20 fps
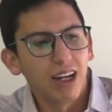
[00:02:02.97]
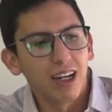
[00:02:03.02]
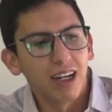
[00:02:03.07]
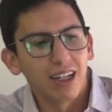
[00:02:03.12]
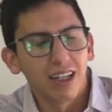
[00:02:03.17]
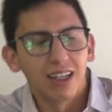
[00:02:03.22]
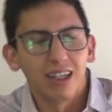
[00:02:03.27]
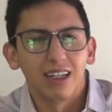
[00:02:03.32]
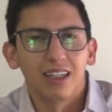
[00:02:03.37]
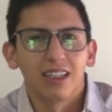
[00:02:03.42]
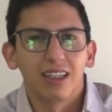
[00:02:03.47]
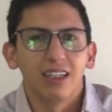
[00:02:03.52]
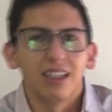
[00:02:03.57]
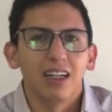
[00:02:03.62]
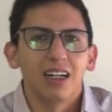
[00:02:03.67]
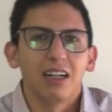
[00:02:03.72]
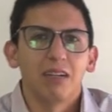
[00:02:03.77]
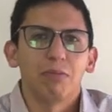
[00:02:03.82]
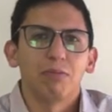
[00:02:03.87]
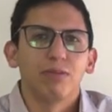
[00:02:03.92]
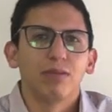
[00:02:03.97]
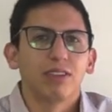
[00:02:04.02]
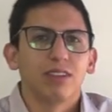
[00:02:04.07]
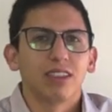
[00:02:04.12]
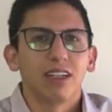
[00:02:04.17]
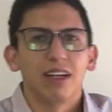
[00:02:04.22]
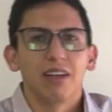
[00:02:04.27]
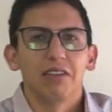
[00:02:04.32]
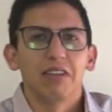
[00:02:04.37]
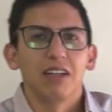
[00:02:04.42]
a que entren al
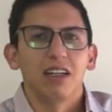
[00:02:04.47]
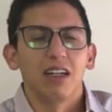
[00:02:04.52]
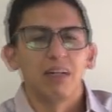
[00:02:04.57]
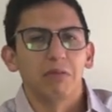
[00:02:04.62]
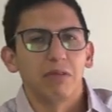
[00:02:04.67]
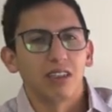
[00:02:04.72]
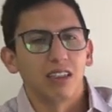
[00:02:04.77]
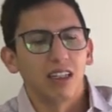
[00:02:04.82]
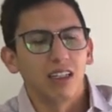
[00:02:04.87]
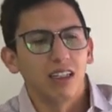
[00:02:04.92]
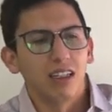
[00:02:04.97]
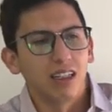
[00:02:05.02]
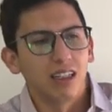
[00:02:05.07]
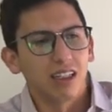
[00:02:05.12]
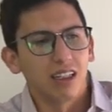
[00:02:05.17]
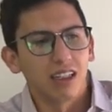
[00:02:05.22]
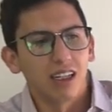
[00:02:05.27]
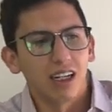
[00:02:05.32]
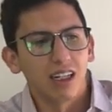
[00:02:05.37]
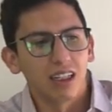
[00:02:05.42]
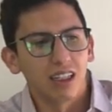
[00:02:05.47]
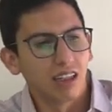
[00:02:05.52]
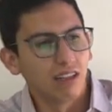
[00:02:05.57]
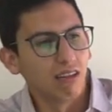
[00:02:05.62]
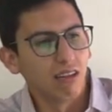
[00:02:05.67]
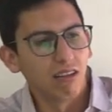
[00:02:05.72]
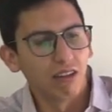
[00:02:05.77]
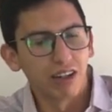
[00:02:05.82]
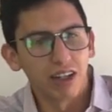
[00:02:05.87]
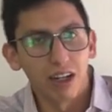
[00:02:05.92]
posgrado de la maestría de Ingeniería y
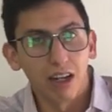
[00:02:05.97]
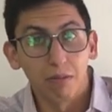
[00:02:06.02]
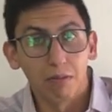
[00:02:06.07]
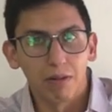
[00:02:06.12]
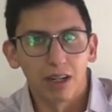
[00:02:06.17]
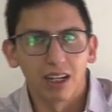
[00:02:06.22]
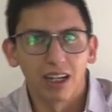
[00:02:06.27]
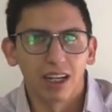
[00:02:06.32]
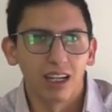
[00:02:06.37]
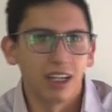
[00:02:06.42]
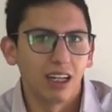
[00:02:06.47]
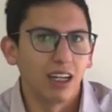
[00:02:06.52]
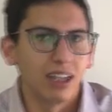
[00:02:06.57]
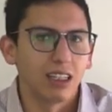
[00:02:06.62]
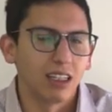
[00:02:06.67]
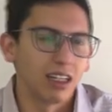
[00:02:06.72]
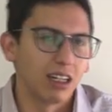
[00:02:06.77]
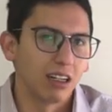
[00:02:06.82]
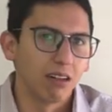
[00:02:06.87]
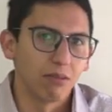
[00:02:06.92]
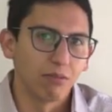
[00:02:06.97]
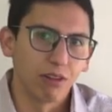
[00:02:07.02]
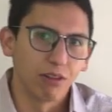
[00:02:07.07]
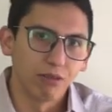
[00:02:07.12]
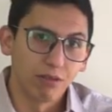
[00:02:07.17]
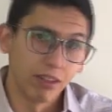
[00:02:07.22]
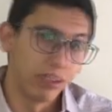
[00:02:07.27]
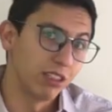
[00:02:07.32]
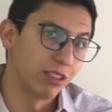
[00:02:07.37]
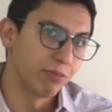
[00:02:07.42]
Tecnología Aplicada. Tienen muy
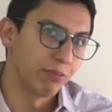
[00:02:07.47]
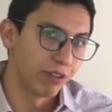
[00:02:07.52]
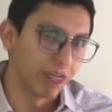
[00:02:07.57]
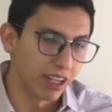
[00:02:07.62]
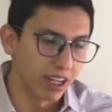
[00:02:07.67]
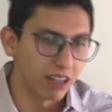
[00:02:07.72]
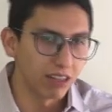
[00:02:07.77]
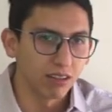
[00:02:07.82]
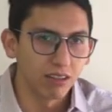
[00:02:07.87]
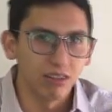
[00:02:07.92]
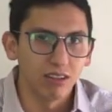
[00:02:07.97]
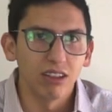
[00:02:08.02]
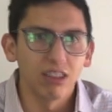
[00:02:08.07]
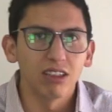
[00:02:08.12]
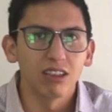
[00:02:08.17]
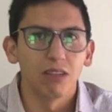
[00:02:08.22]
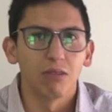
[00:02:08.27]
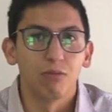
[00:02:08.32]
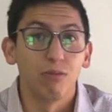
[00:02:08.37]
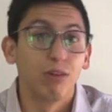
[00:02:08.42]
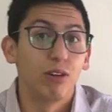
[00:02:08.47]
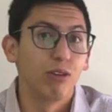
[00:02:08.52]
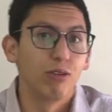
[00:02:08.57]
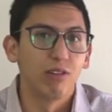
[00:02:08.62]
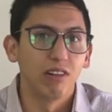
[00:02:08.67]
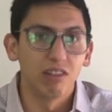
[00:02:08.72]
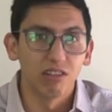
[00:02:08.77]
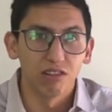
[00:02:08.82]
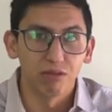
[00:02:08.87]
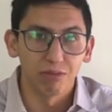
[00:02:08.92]
buenos proyectos, muy
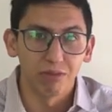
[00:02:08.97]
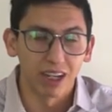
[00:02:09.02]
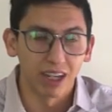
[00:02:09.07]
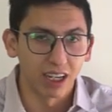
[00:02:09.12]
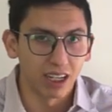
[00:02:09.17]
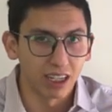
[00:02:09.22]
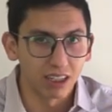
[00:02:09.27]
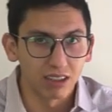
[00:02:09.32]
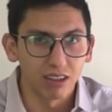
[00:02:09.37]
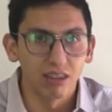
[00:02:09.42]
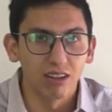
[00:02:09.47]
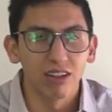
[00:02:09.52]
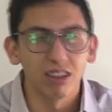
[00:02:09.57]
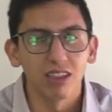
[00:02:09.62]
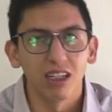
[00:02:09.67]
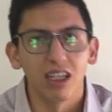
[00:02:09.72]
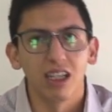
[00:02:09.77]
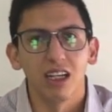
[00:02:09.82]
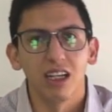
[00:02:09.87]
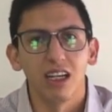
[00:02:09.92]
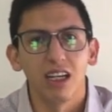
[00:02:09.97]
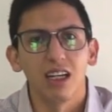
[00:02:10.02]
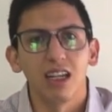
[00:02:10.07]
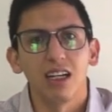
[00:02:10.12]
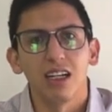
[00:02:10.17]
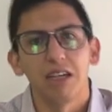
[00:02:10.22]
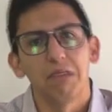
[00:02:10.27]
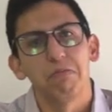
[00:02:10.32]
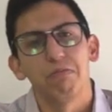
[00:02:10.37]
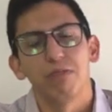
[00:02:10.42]
buenos maestros y
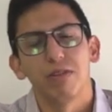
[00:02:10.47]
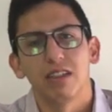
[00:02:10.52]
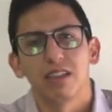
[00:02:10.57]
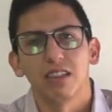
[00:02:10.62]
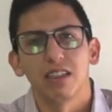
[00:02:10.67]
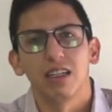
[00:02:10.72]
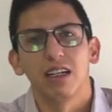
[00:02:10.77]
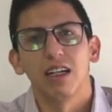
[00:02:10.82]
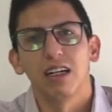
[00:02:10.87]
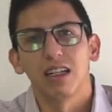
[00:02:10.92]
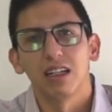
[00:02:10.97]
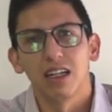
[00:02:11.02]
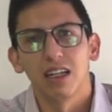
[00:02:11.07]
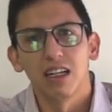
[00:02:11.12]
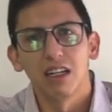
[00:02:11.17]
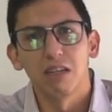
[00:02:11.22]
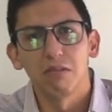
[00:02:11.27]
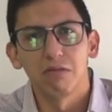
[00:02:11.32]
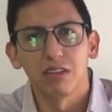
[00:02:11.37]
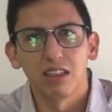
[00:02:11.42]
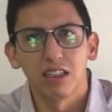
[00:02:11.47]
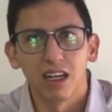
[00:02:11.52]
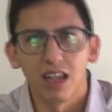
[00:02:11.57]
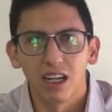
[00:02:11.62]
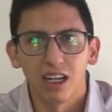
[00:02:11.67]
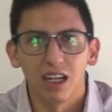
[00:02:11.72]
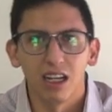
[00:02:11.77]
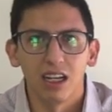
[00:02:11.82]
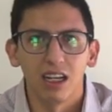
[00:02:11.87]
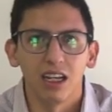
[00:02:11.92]
pues aquí en la maestría
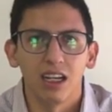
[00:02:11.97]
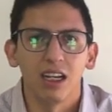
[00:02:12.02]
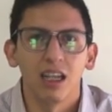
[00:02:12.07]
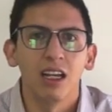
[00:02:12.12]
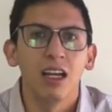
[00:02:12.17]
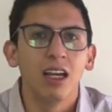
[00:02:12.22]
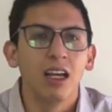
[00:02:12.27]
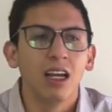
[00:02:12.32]
hay